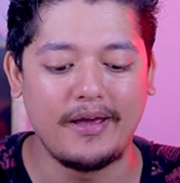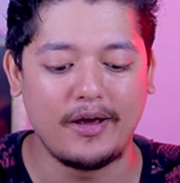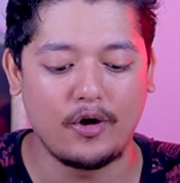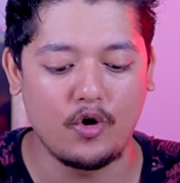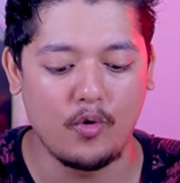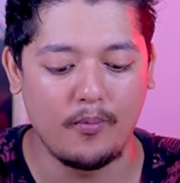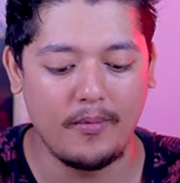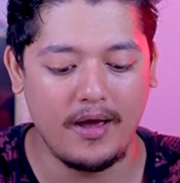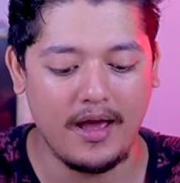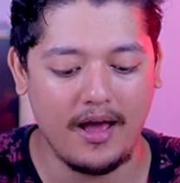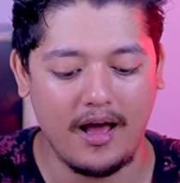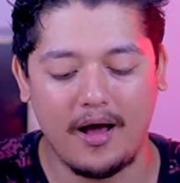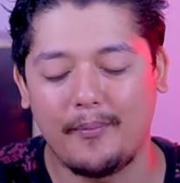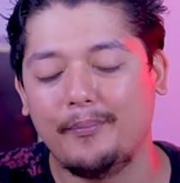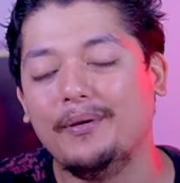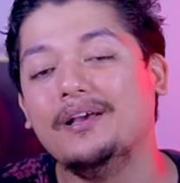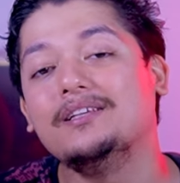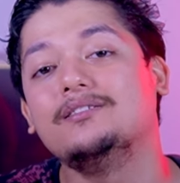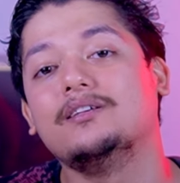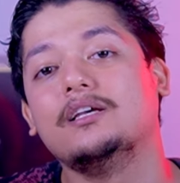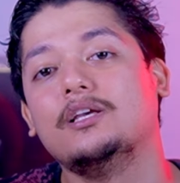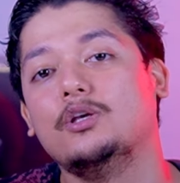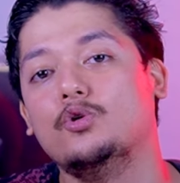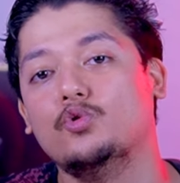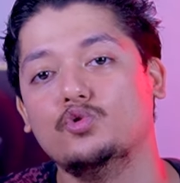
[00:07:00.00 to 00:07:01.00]
बे को मैं
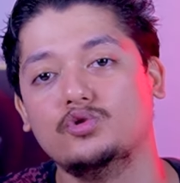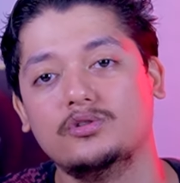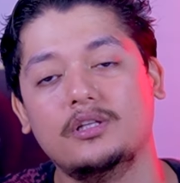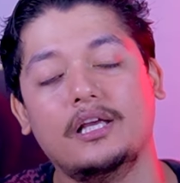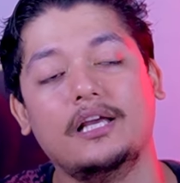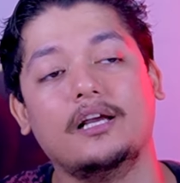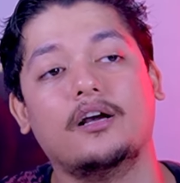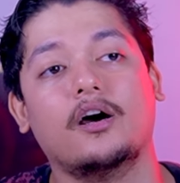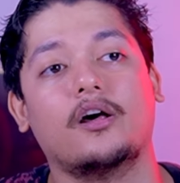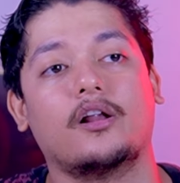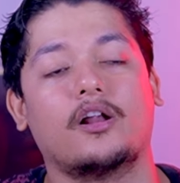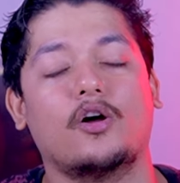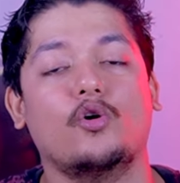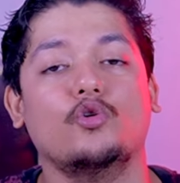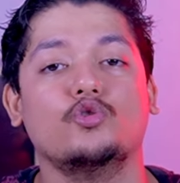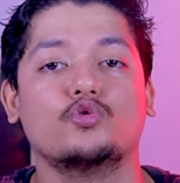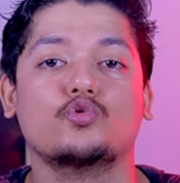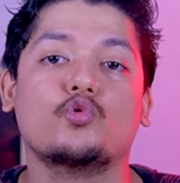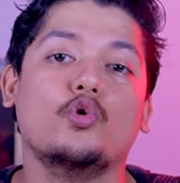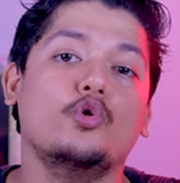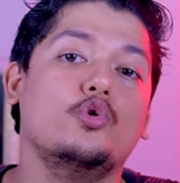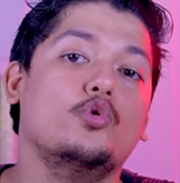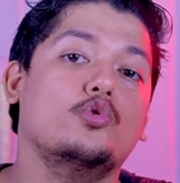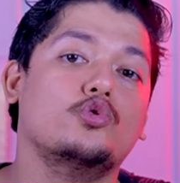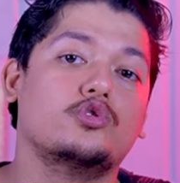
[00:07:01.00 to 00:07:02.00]
अभी से यूज नहीं कर रहा हूं
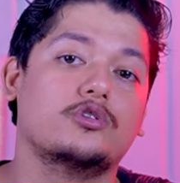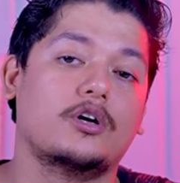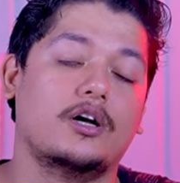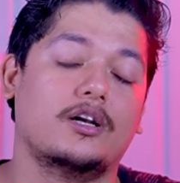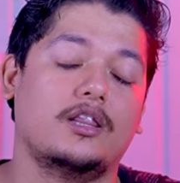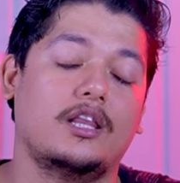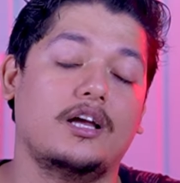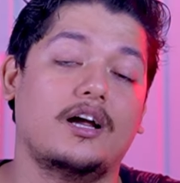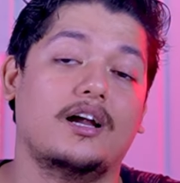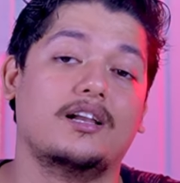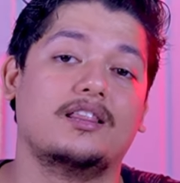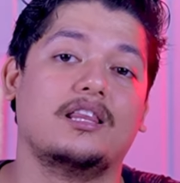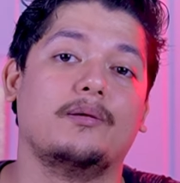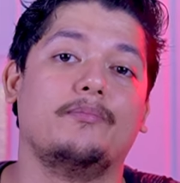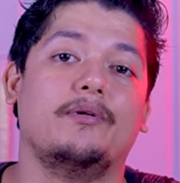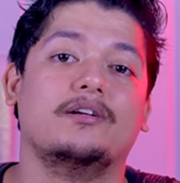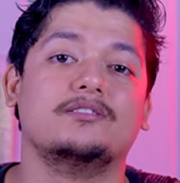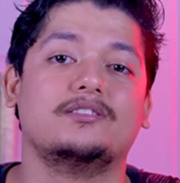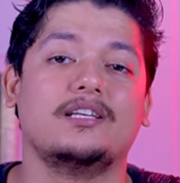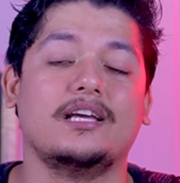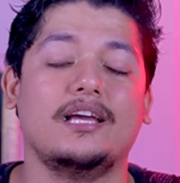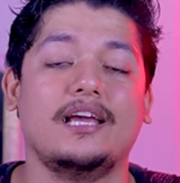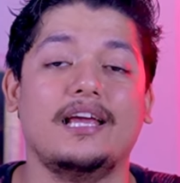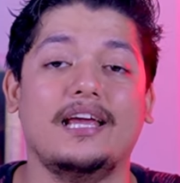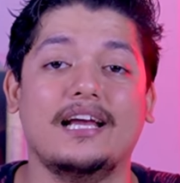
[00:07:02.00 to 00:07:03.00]
इसको यूज करते करते
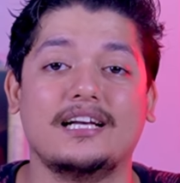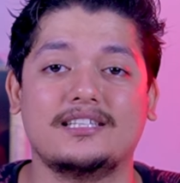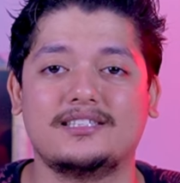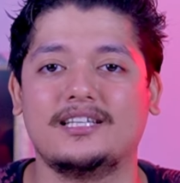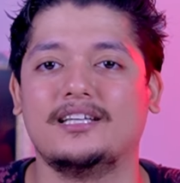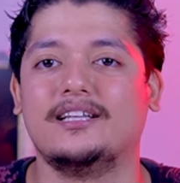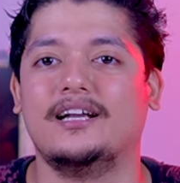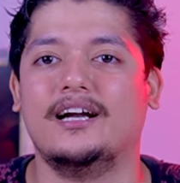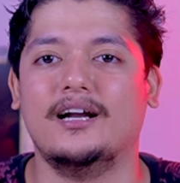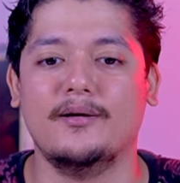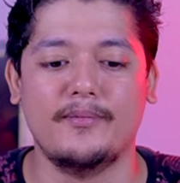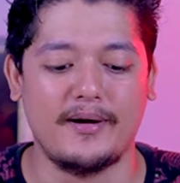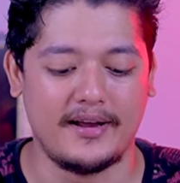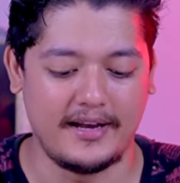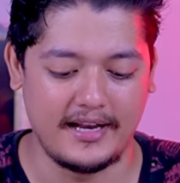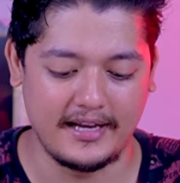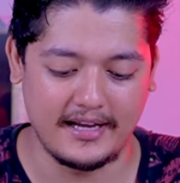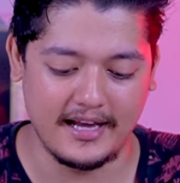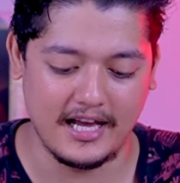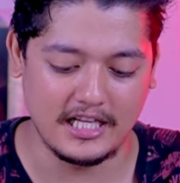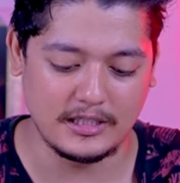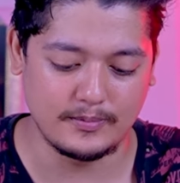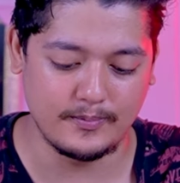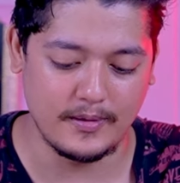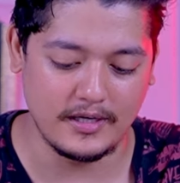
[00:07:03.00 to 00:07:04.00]
मेरे से एक से डेढ़ महीने
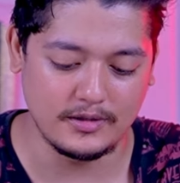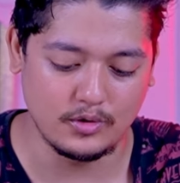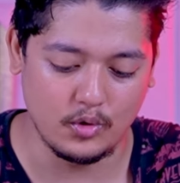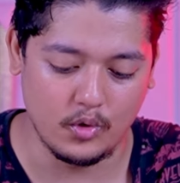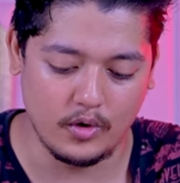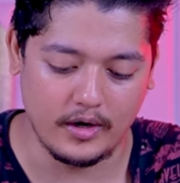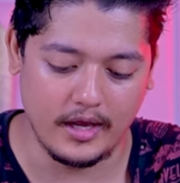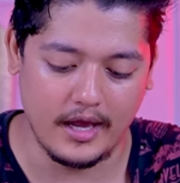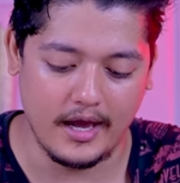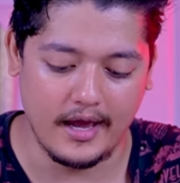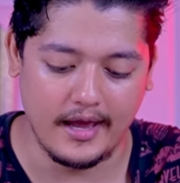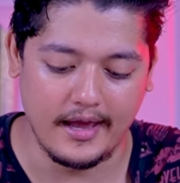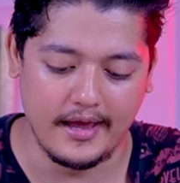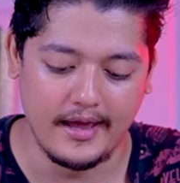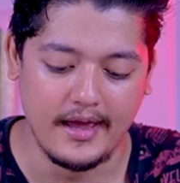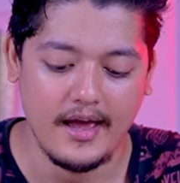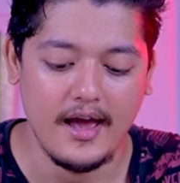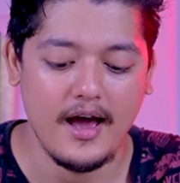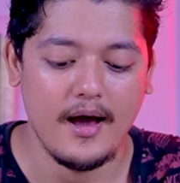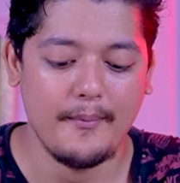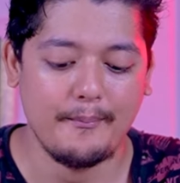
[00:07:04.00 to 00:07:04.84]
के आसपास हो गया है